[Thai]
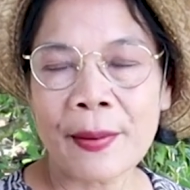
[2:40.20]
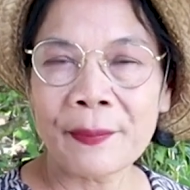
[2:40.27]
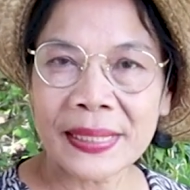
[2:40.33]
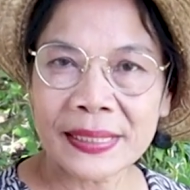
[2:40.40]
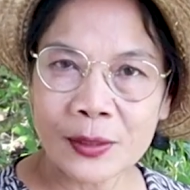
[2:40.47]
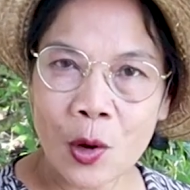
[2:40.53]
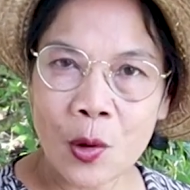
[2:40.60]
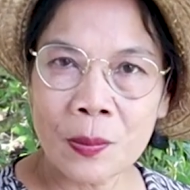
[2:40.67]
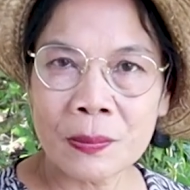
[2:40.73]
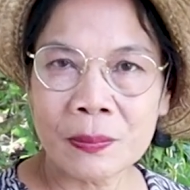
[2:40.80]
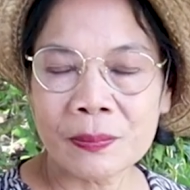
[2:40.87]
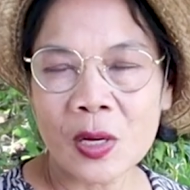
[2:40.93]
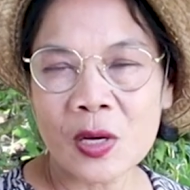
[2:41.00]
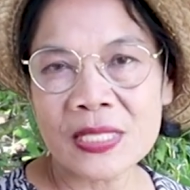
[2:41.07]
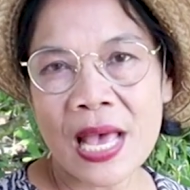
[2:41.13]
นำมาต้ม
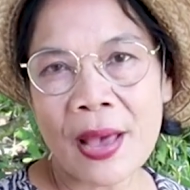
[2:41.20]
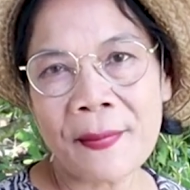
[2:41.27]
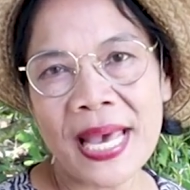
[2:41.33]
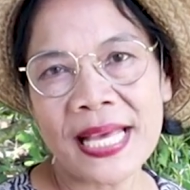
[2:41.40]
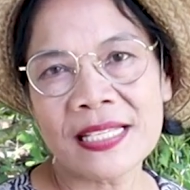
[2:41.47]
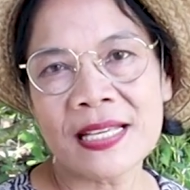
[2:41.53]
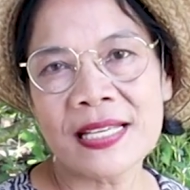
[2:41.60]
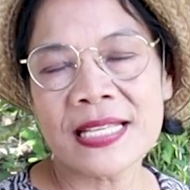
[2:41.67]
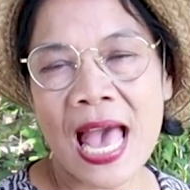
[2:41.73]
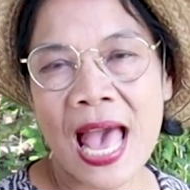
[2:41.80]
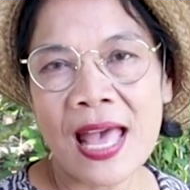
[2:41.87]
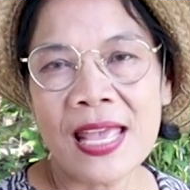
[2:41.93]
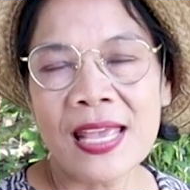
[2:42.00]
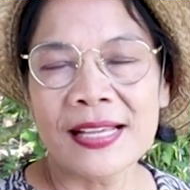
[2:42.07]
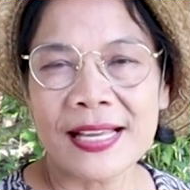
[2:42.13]
ก็สามารถที่จะ
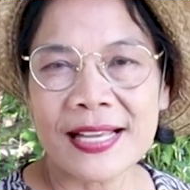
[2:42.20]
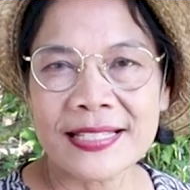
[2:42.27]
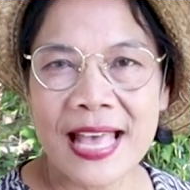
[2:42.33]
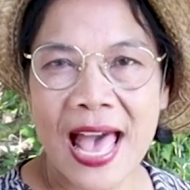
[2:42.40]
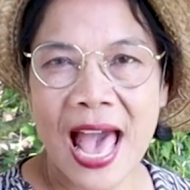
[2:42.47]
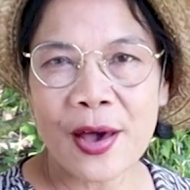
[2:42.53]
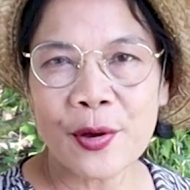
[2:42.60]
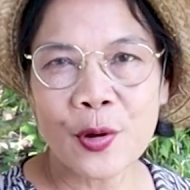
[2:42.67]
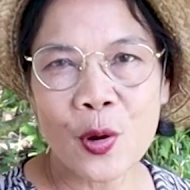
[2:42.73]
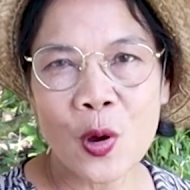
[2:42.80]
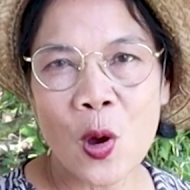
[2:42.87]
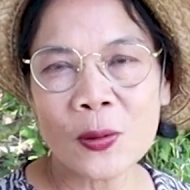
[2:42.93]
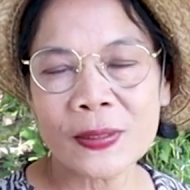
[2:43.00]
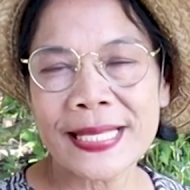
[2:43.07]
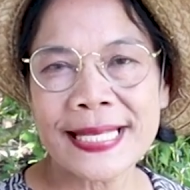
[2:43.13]
รักษาโร
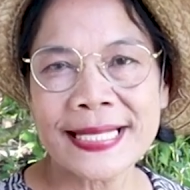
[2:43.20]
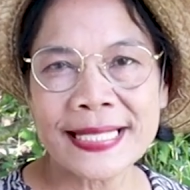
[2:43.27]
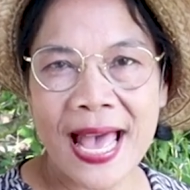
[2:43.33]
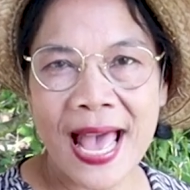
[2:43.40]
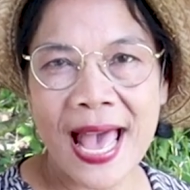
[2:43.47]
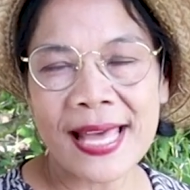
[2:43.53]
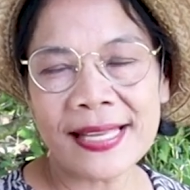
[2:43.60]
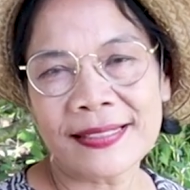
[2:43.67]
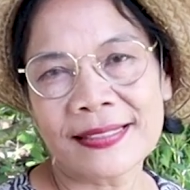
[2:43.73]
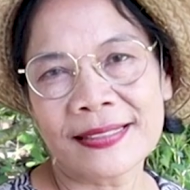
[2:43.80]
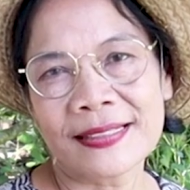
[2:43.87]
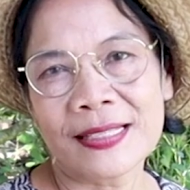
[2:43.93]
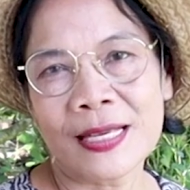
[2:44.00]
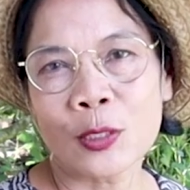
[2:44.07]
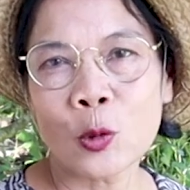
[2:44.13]
คดีซ่าน
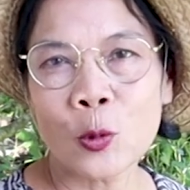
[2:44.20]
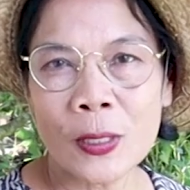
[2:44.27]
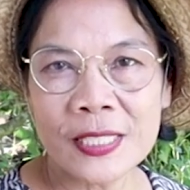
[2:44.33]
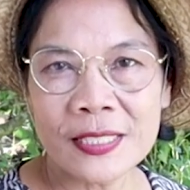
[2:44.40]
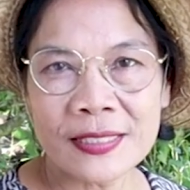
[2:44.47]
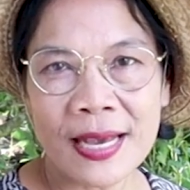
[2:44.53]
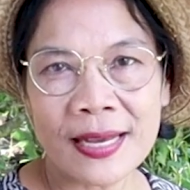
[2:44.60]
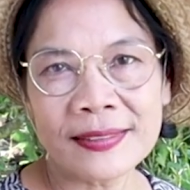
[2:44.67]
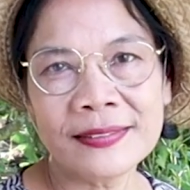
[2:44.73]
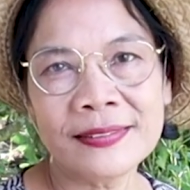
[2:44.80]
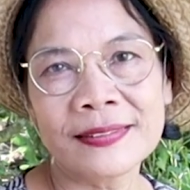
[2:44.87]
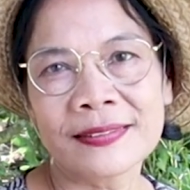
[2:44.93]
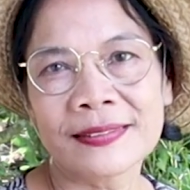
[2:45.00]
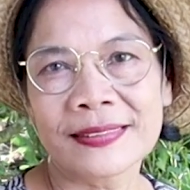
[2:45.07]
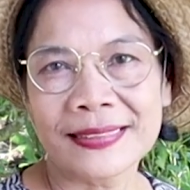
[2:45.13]
ตัวเหลือง
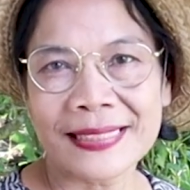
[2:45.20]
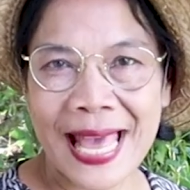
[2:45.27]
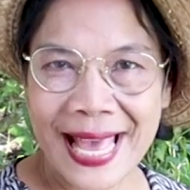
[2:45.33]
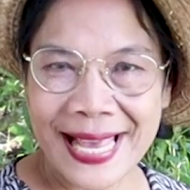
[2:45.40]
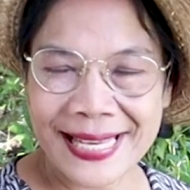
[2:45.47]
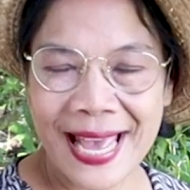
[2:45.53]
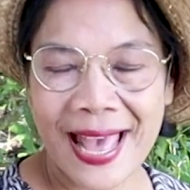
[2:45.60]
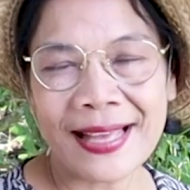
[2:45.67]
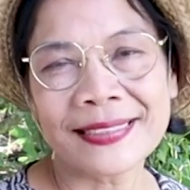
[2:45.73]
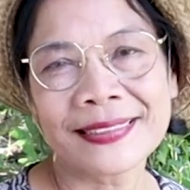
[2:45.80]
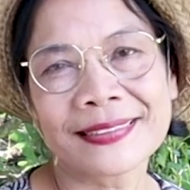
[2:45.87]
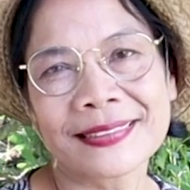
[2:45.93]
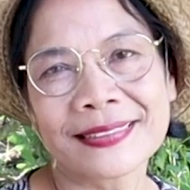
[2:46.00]
ได้ค่ะ